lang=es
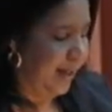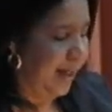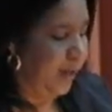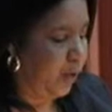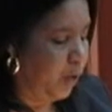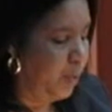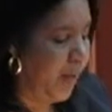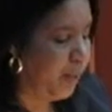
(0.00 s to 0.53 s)
La
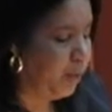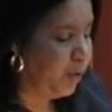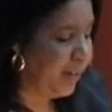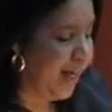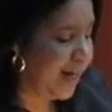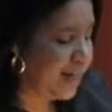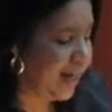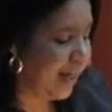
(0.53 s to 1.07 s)
economía
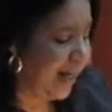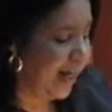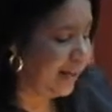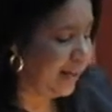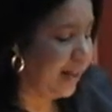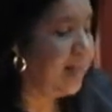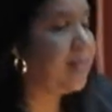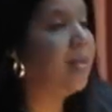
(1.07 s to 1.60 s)
mundial se
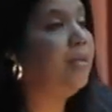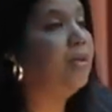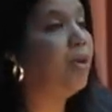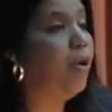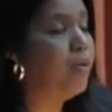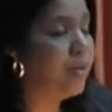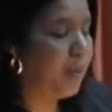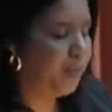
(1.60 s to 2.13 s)
caracteriza
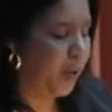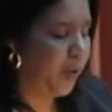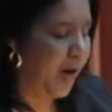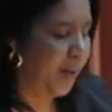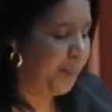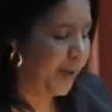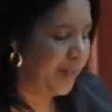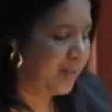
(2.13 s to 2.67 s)
entonces por
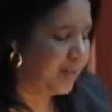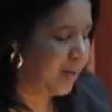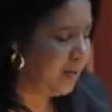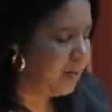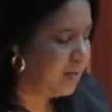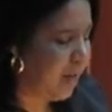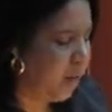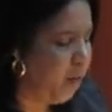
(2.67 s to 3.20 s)
una
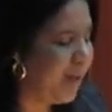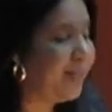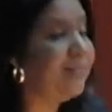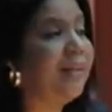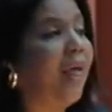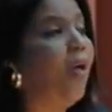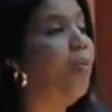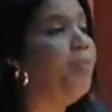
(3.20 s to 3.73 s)
presencia de un
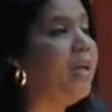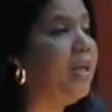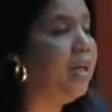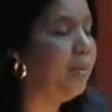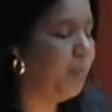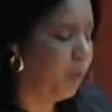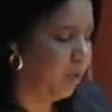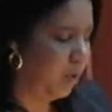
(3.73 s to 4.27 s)
Estado
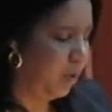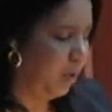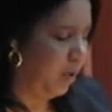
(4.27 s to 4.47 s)
mínimo